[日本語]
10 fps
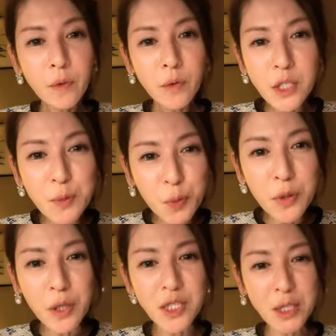自
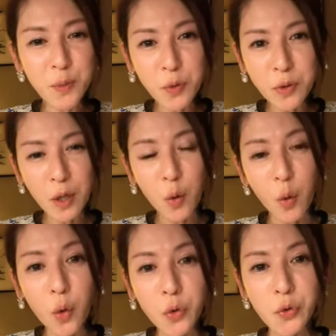分が自分が
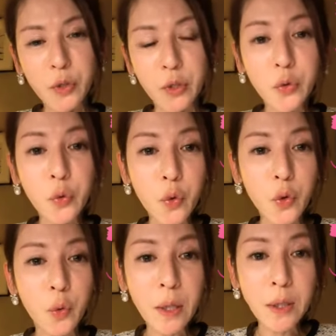五王土星のとこ
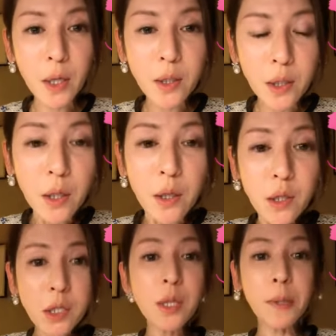ろの真ん中に
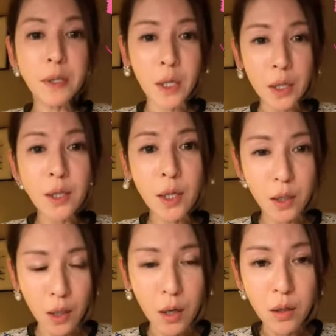出しゃばって入った
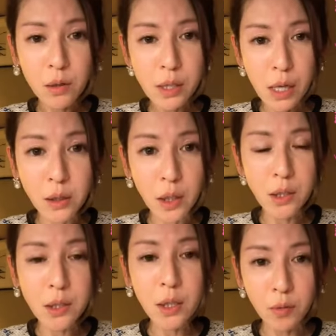から、冴えない
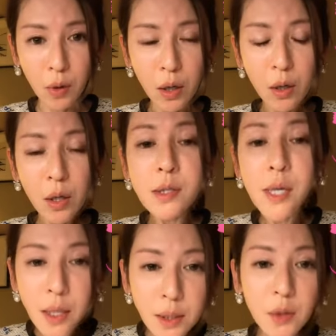七席は。
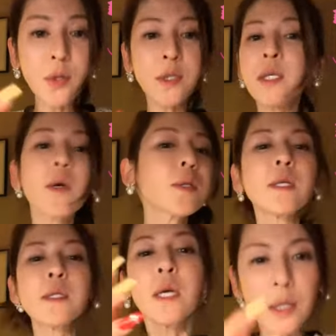冴えてる筆跡は
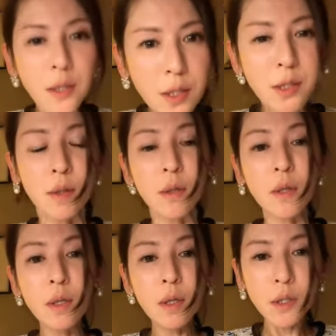全然いいです。
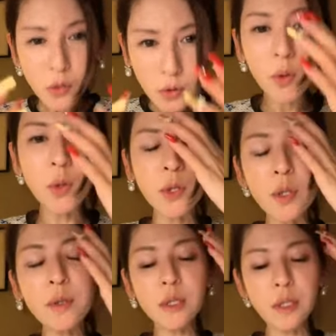することし
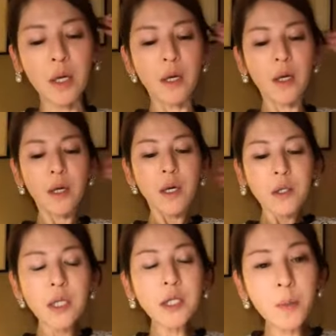てください。
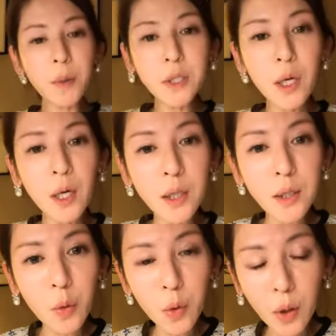で、しゃばって入っ
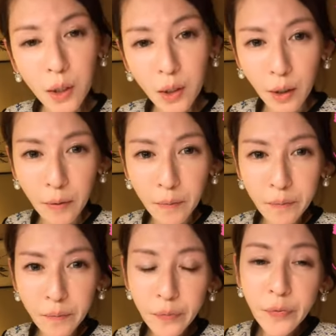たおかげで、
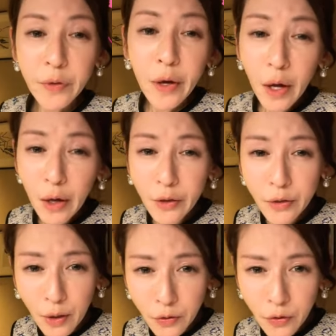
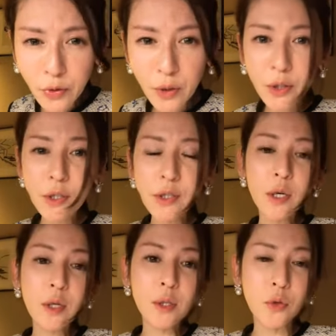案件察が立ち
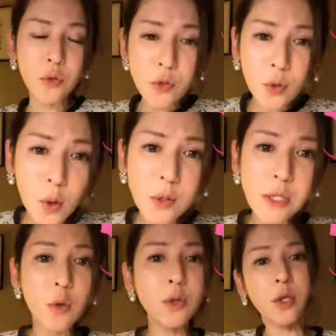上がってる。それを
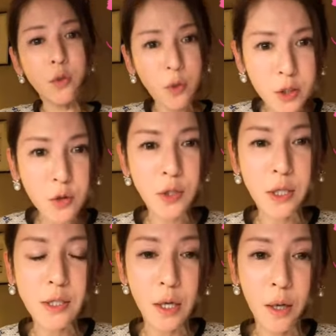背負ってるのが旧歯
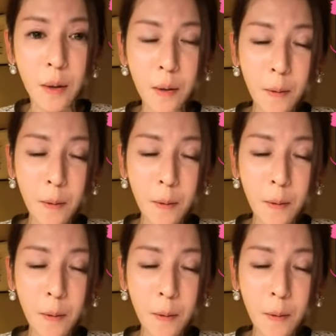科生。